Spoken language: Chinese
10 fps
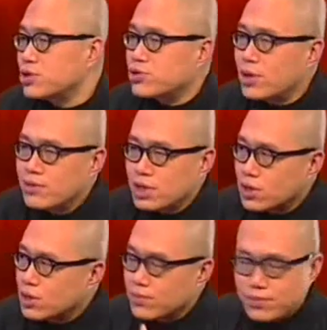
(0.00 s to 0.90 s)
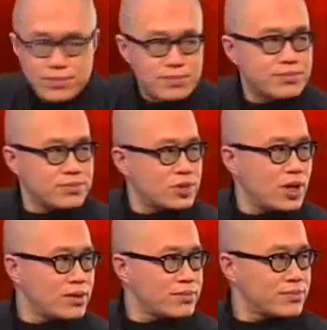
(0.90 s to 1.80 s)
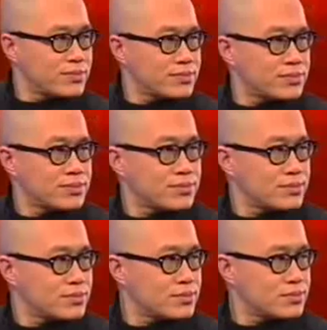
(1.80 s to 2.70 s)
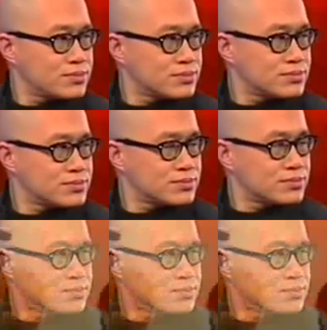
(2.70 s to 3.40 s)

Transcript: 就咱们看看这两张照片，对，这法国这